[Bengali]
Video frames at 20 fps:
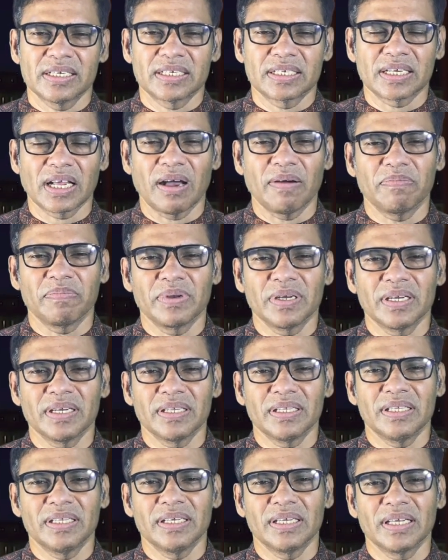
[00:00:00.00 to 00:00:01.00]
সামনের
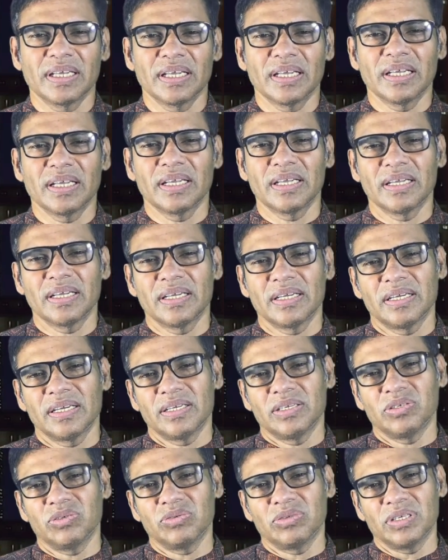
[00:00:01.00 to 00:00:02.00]
দিকে
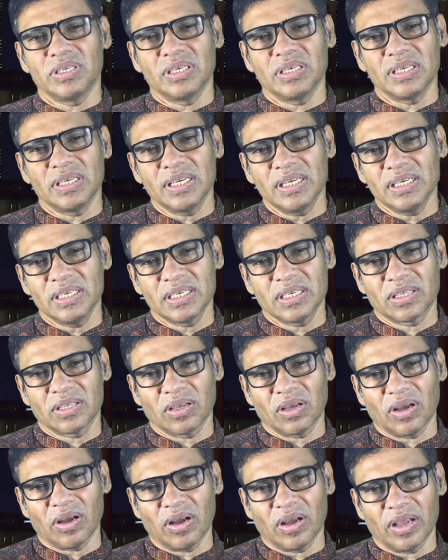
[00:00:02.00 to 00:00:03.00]
যদি নিয়ে যেতে
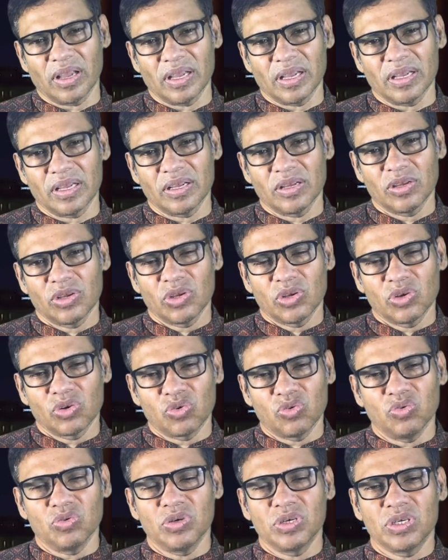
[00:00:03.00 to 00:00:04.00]
হয়
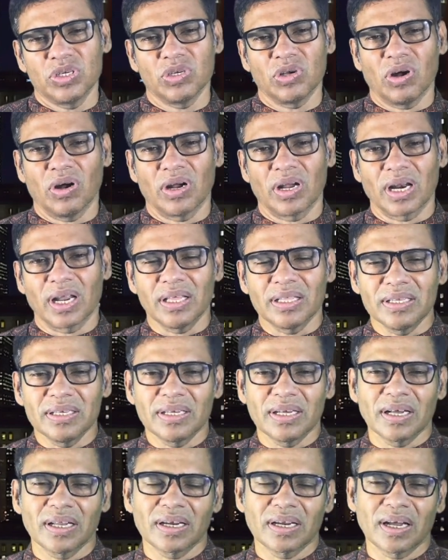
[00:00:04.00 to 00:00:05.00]
কোনটি
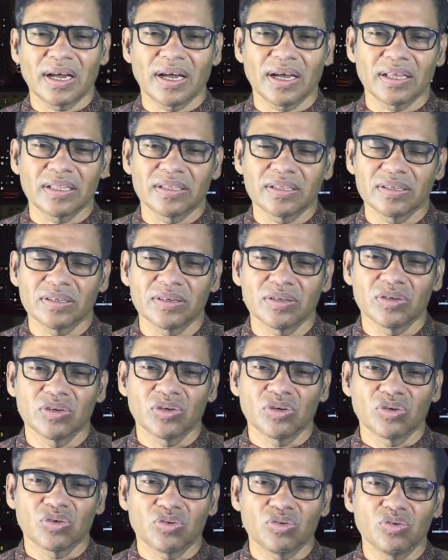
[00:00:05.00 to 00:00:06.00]
অগ্রাধিকার খাত
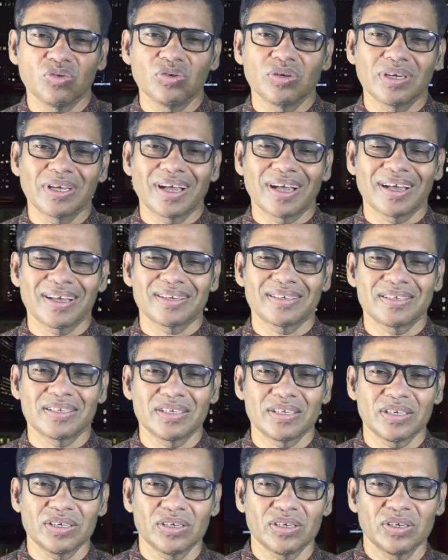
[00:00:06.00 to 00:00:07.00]
কোন
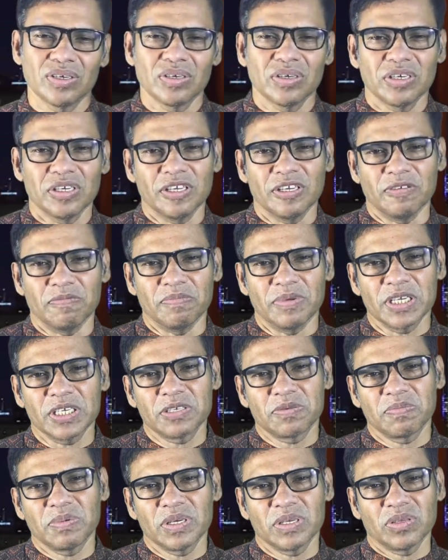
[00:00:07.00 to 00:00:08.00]
খাতটি
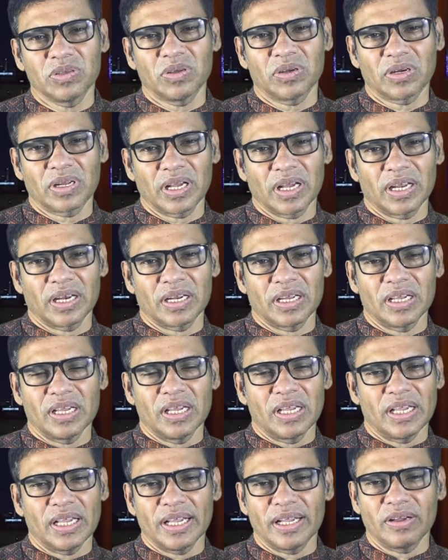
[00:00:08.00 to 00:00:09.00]
ইনভেস্টমেন্ট দরকার
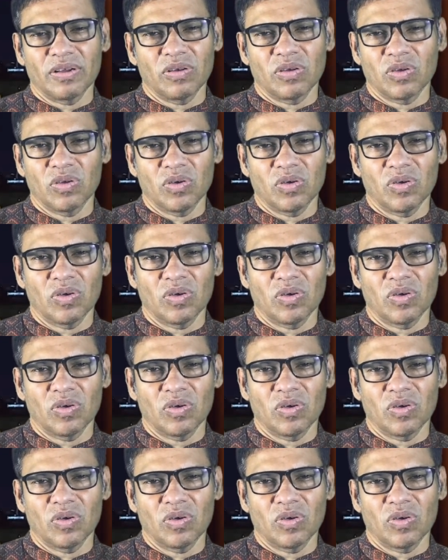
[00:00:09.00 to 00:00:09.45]
এগুলো